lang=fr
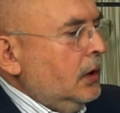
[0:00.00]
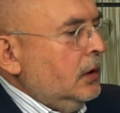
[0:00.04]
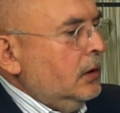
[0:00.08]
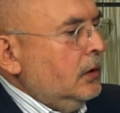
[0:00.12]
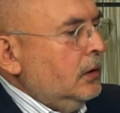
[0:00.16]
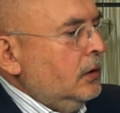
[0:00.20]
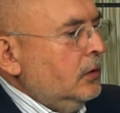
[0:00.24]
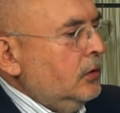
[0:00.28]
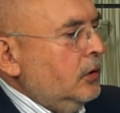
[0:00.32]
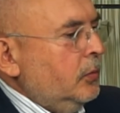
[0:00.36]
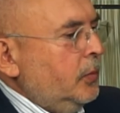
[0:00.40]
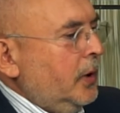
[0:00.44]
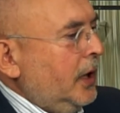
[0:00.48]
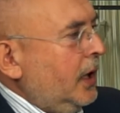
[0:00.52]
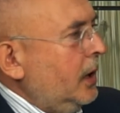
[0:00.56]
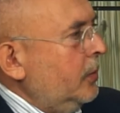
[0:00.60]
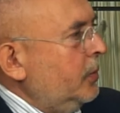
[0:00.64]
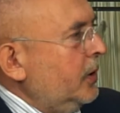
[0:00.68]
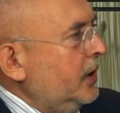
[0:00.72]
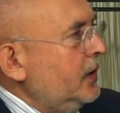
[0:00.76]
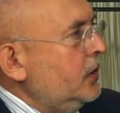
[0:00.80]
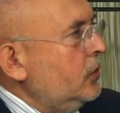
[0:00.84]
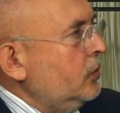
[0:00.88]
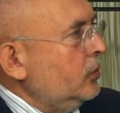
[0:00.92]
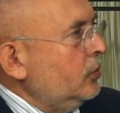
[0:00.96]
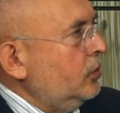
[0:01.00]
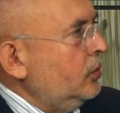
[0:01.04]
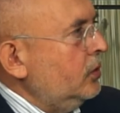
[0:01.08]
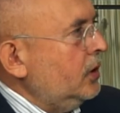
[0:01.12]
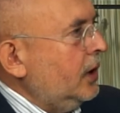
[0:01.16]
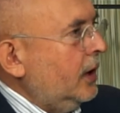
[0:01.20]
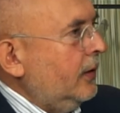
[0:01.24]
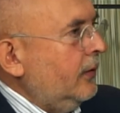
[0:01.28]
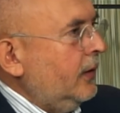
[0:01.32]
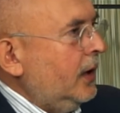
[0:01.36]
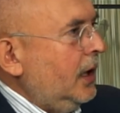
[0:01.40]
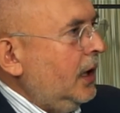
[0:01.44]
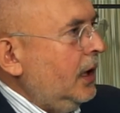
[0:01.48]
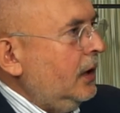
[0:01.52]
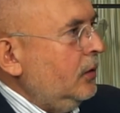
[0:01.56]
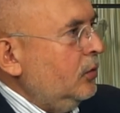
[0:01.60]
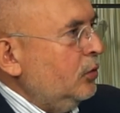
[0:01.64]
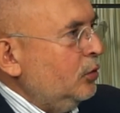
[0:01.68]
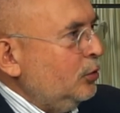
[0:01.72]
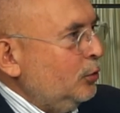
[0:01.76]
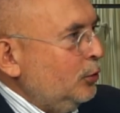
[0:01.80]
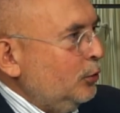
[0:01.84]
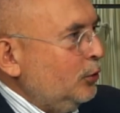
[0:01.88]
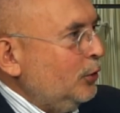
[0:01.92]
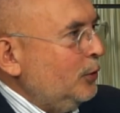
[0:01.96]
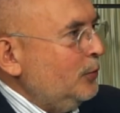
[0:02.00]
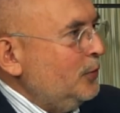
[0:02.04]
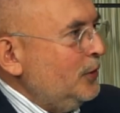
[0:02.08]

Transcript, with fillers: euh, de par la pression du travail. Donc notre